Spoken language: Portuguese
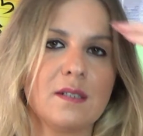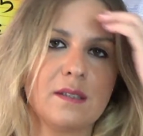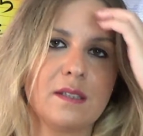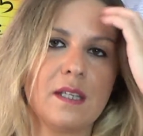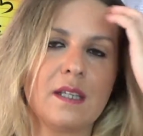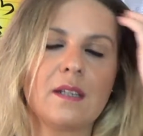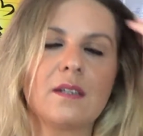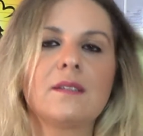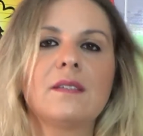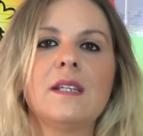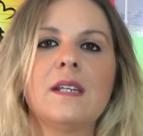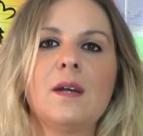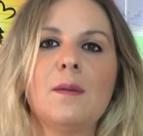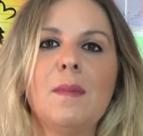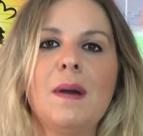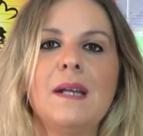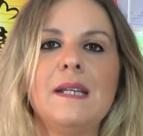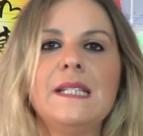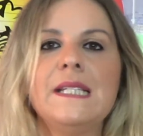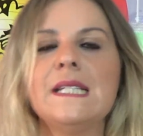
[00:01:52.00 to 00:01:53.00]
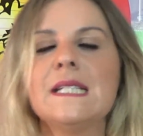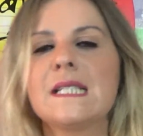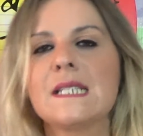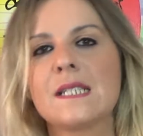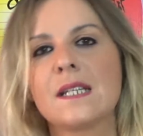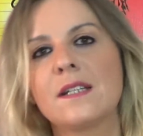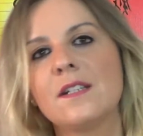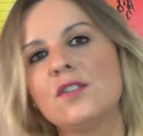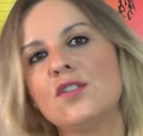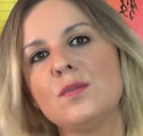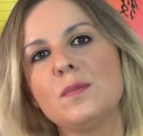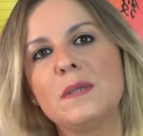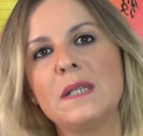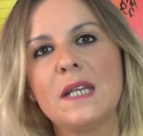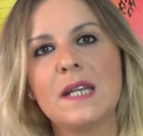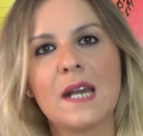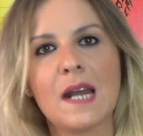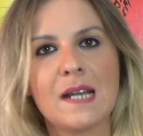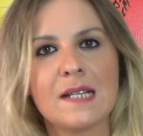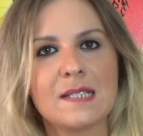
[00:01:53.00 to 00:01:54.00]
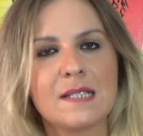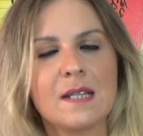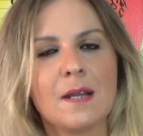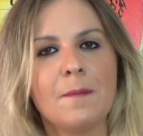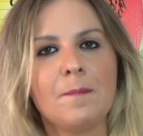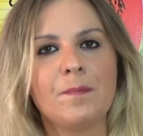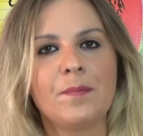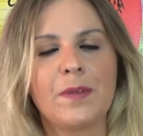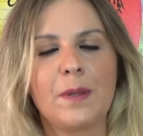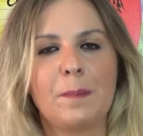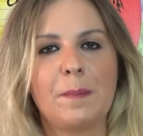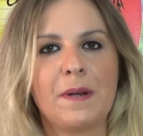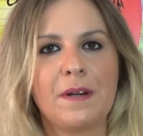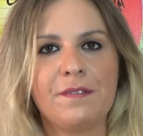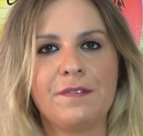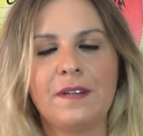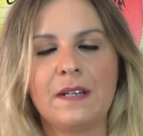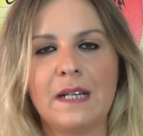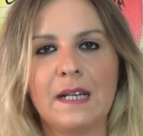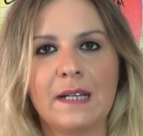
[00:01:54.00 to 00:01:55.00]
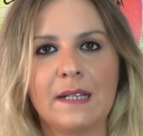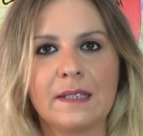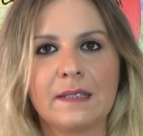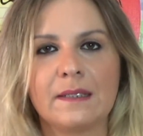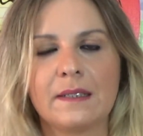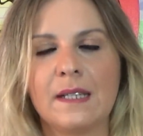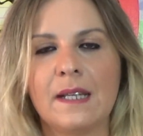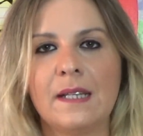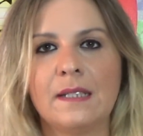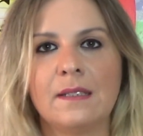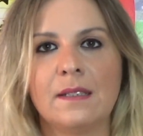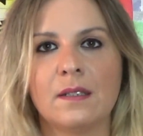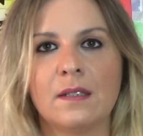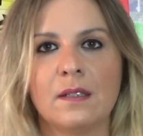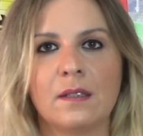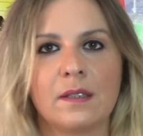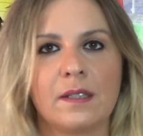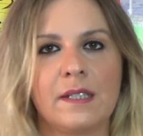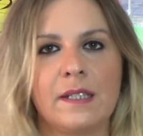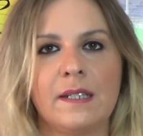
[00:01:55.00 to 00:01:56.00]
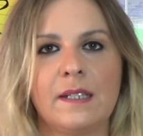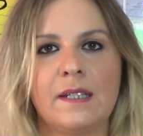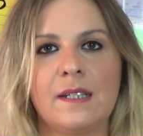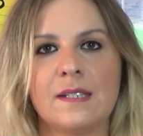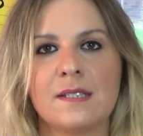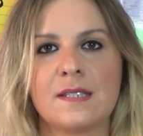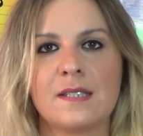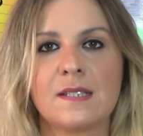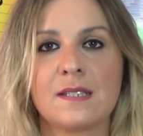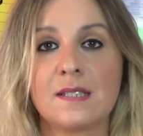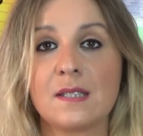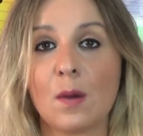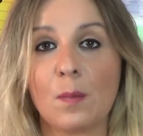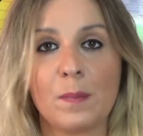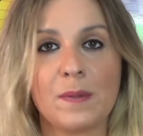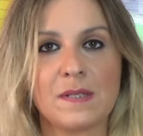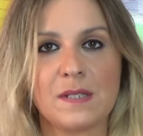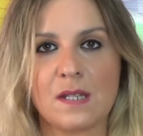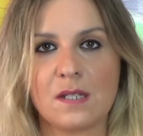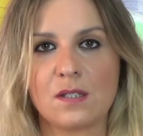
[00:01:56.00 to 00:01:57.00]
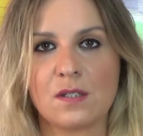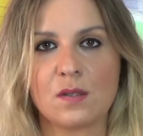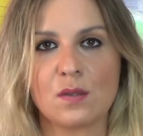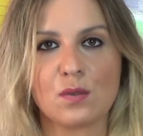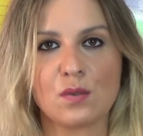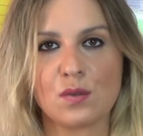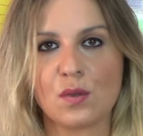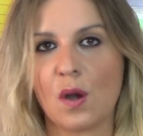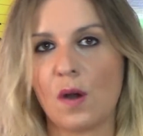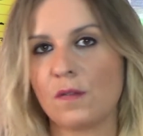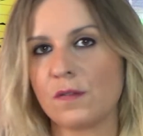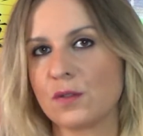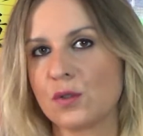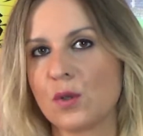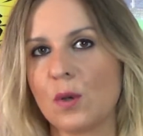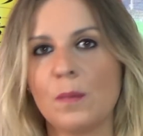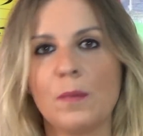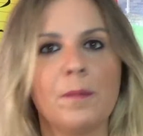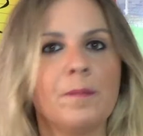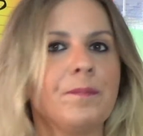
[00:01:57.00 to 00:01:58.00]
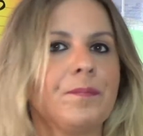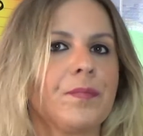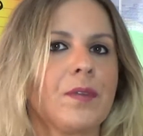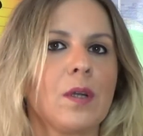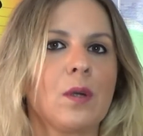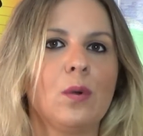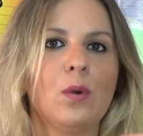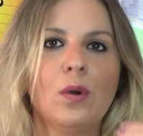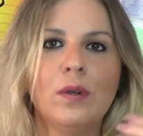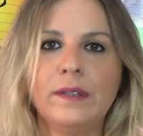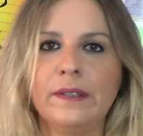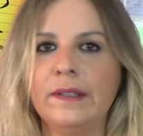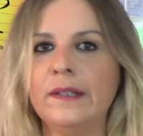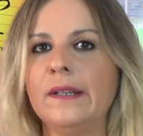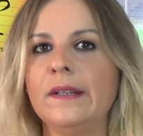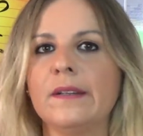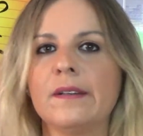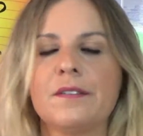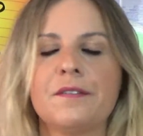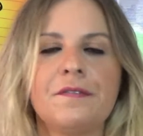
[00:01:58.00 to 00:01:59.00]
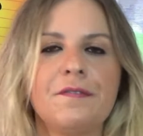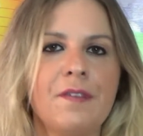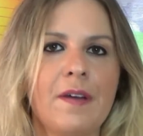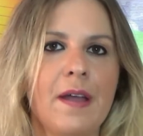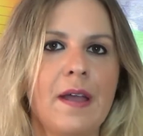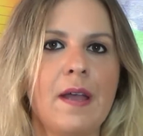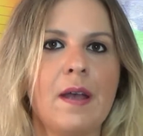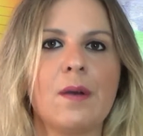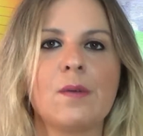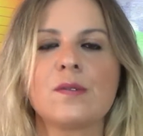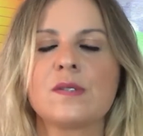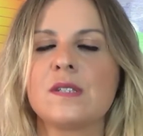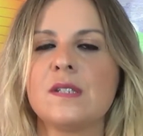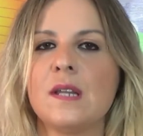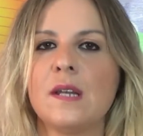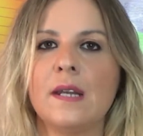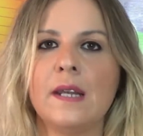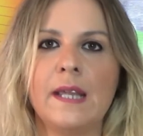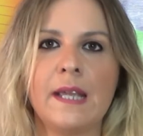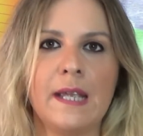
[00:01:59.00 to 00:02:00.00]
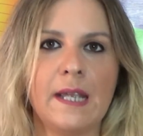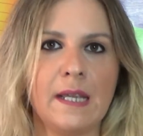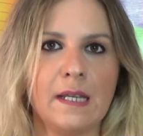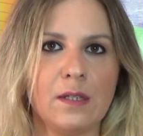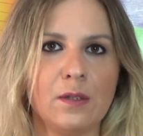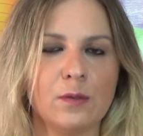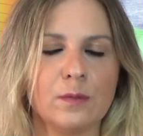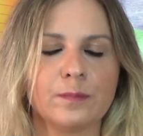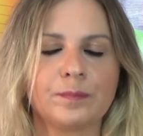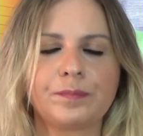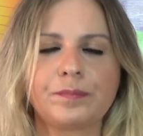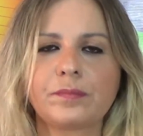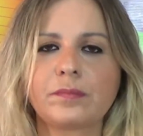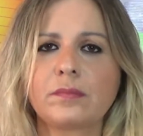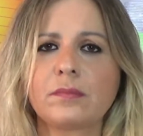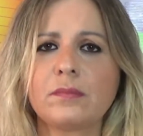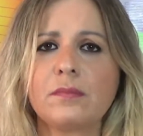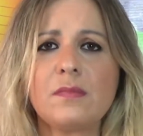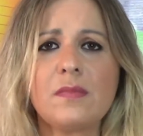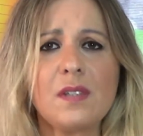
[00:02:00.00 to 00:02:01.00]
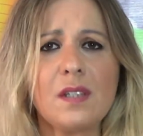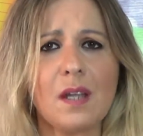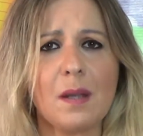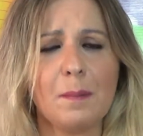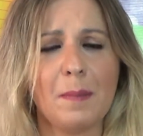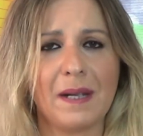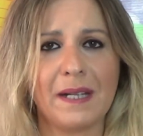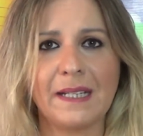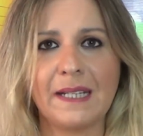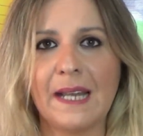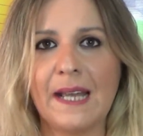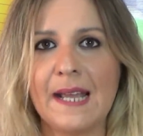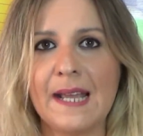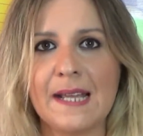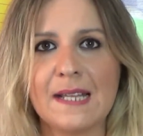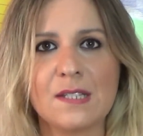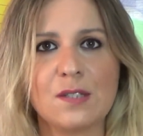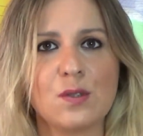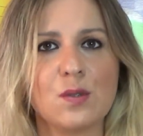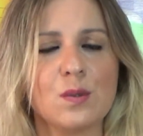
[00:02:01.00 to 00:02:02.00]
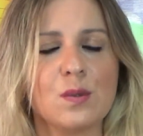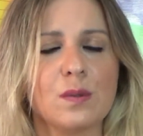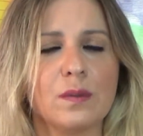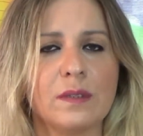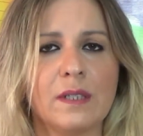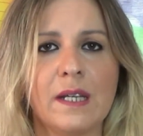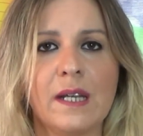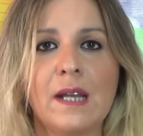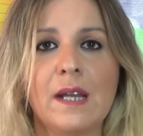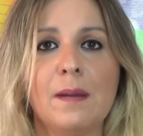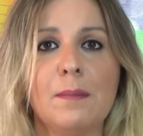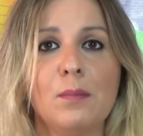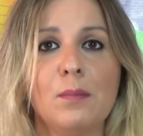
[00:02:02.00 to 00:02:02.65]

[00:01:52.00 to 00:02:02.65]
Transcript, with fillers: Teria uma lista aqui de minerais para falar, né, da, que, que estão presentes nos ovos, como colina, ferro, selênio, magnésio, né?